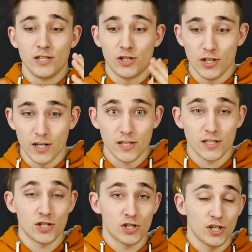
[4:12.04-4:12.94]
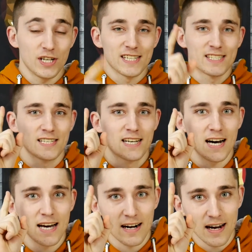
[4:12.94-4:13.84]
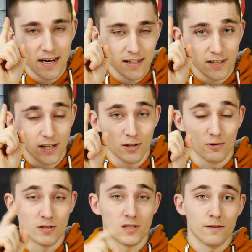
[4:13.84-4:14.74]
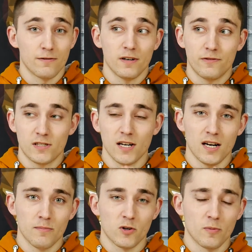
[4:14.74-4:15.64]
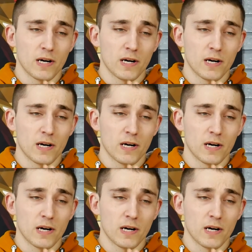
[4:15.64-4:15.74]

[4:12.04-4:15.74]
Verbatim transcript: 464 с гарантией, друзья, в официальном, грубо